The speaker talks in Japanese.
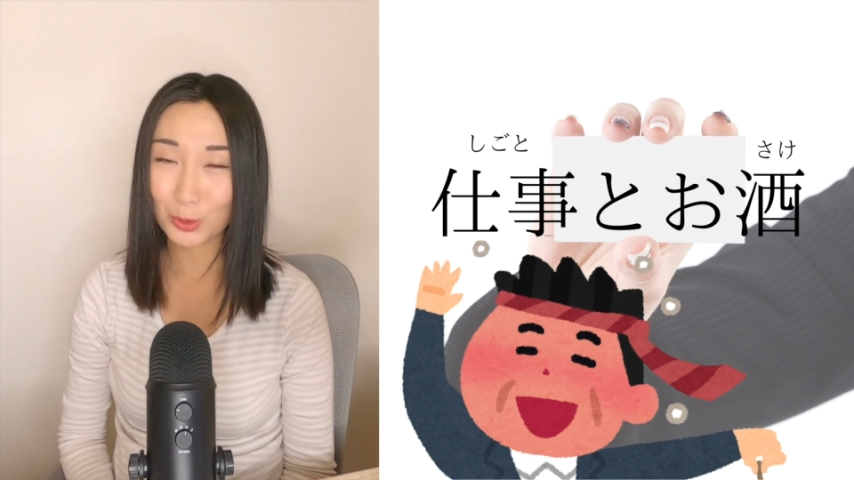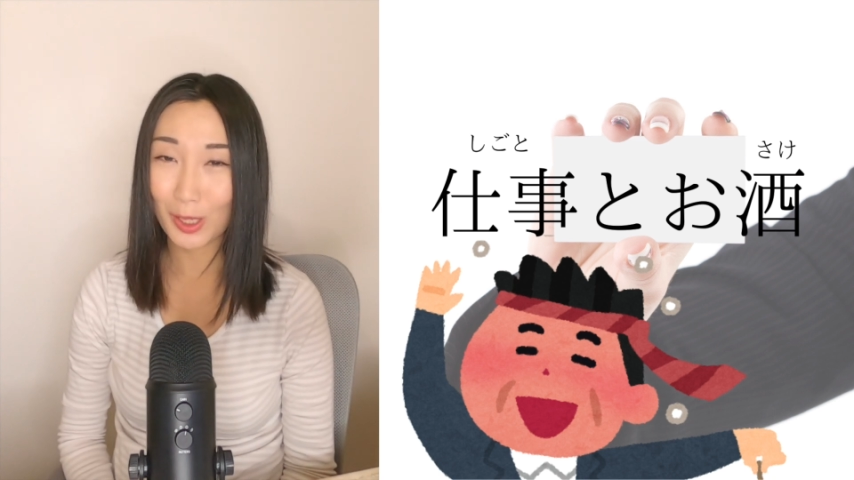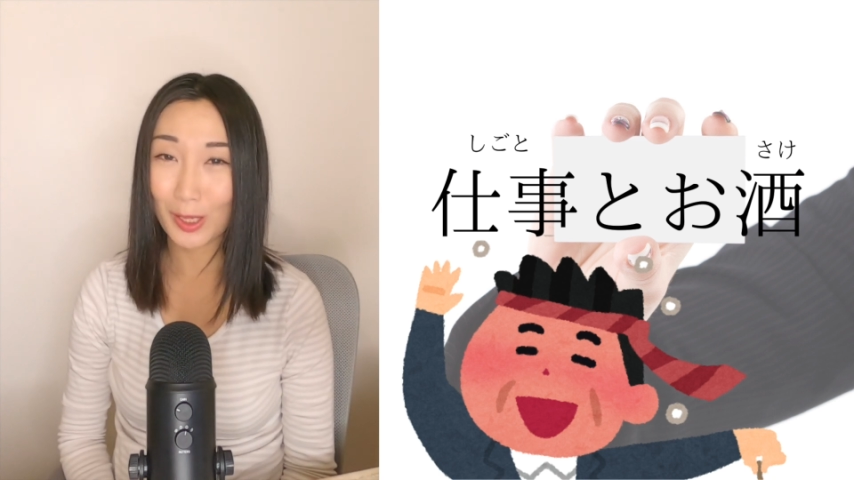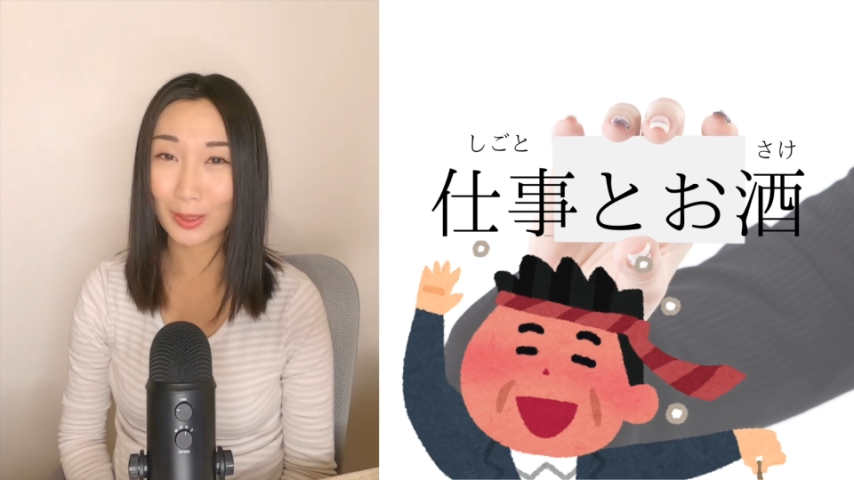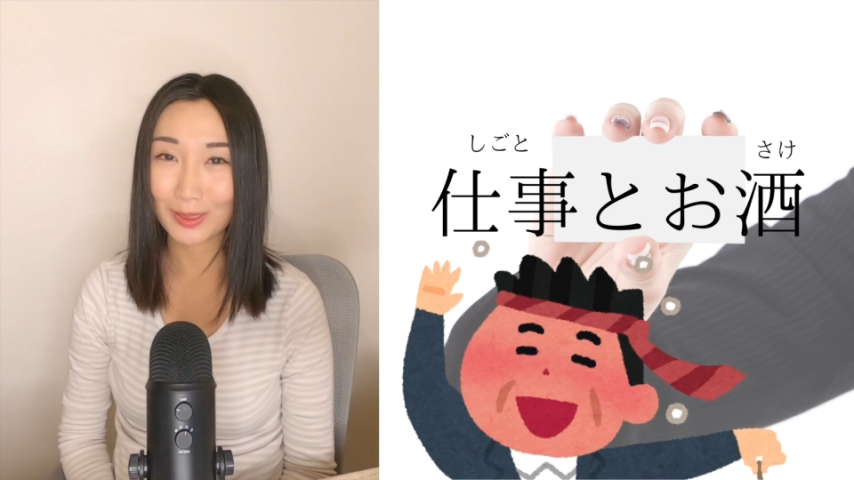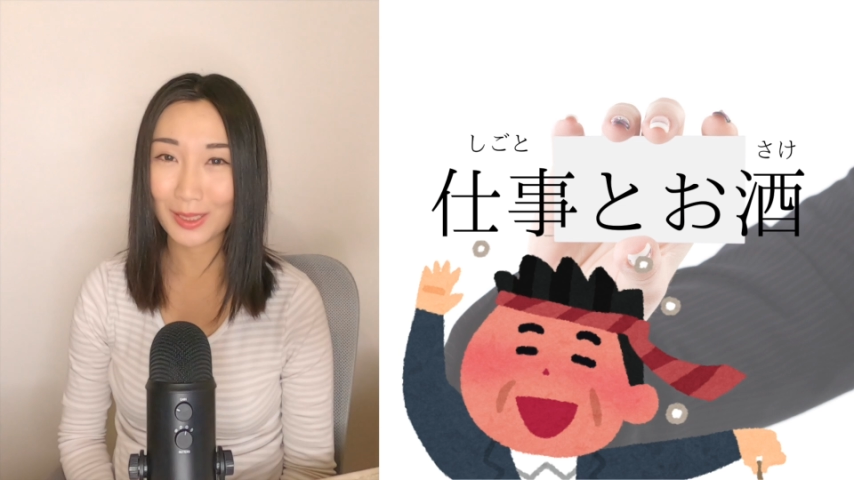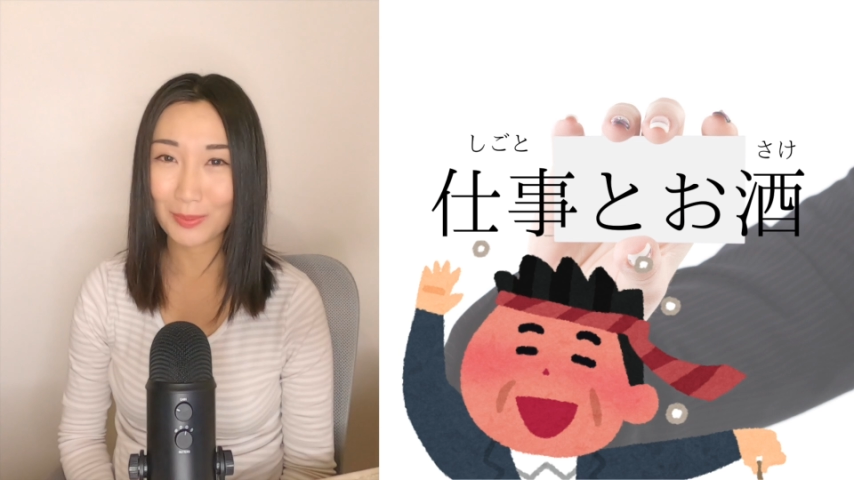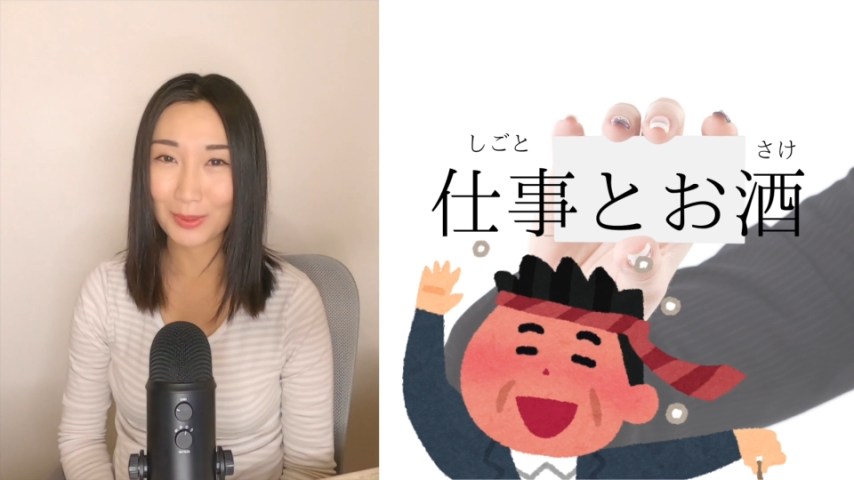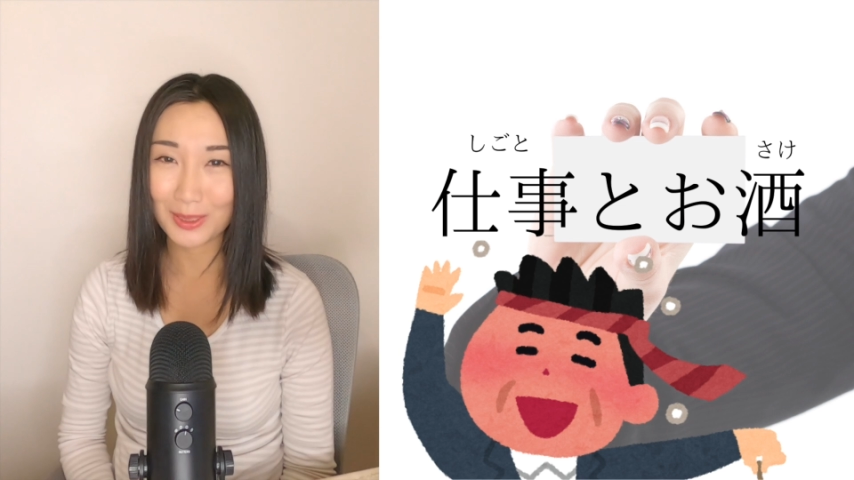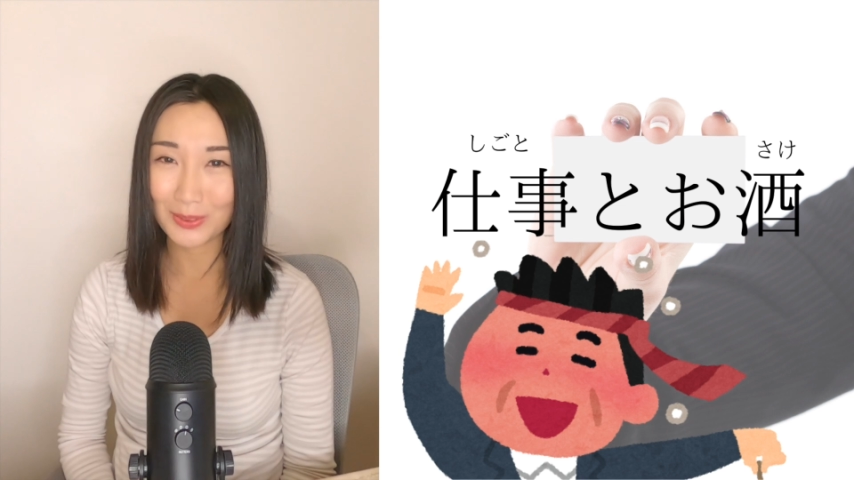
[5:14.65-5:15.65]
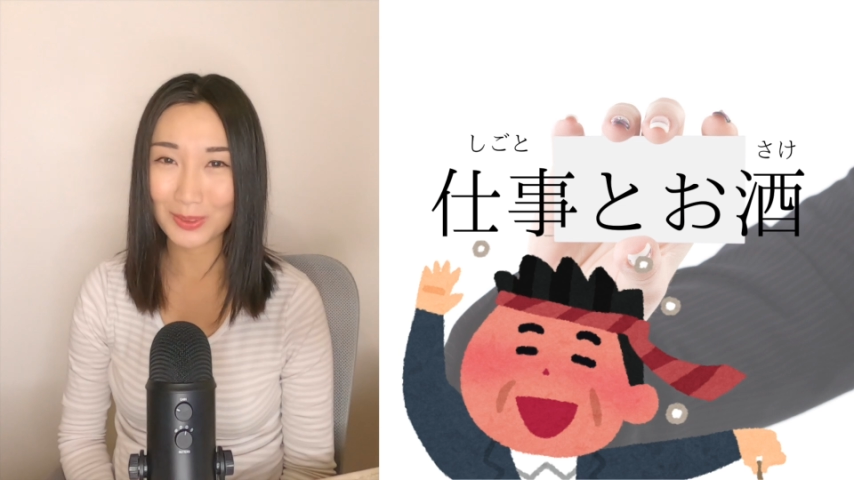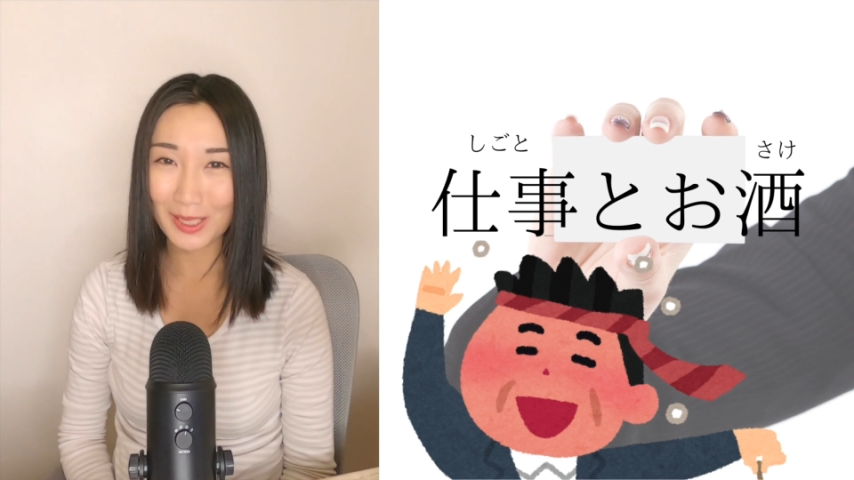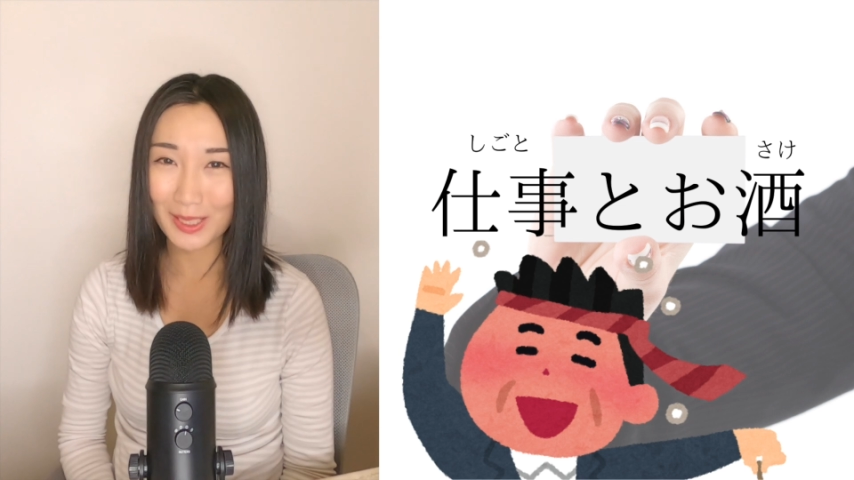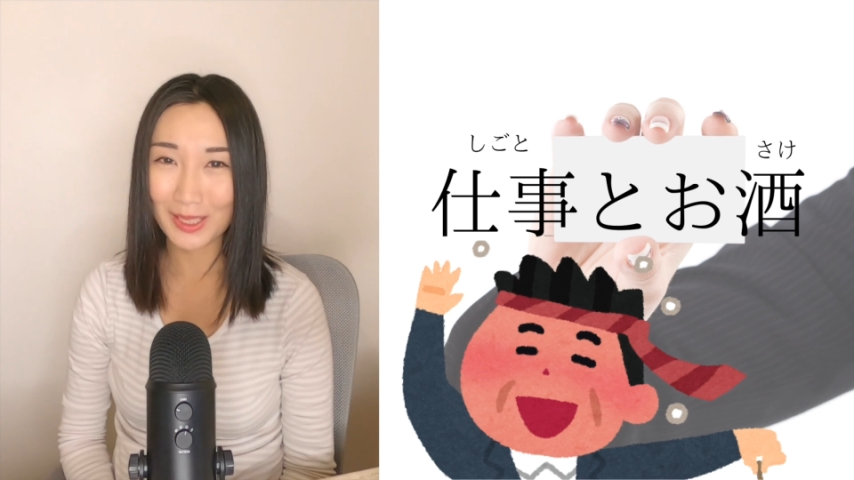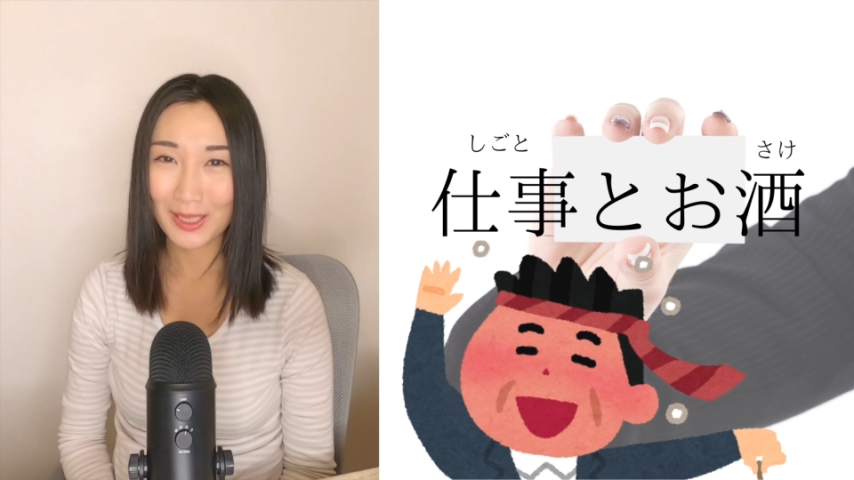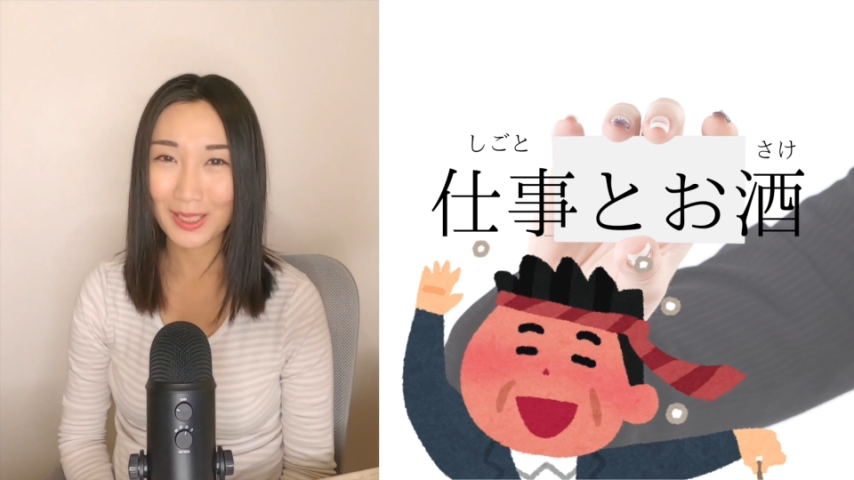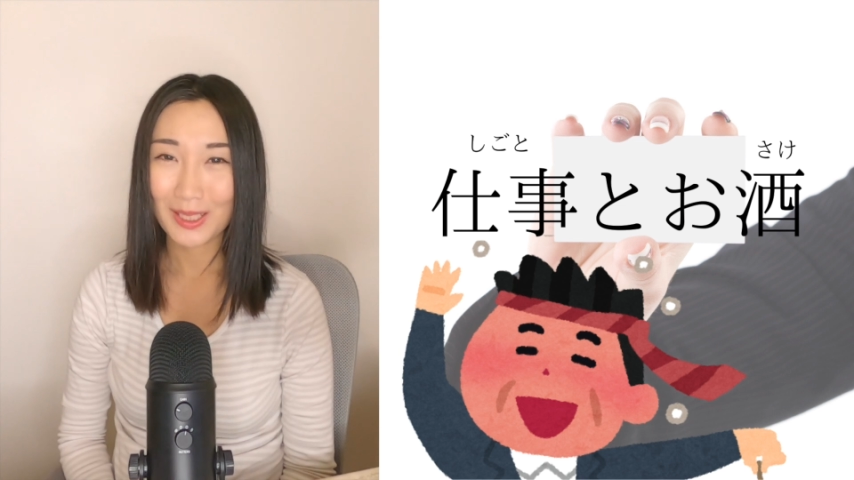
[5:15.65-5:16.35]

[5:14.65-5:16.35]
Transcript: やテレビなどで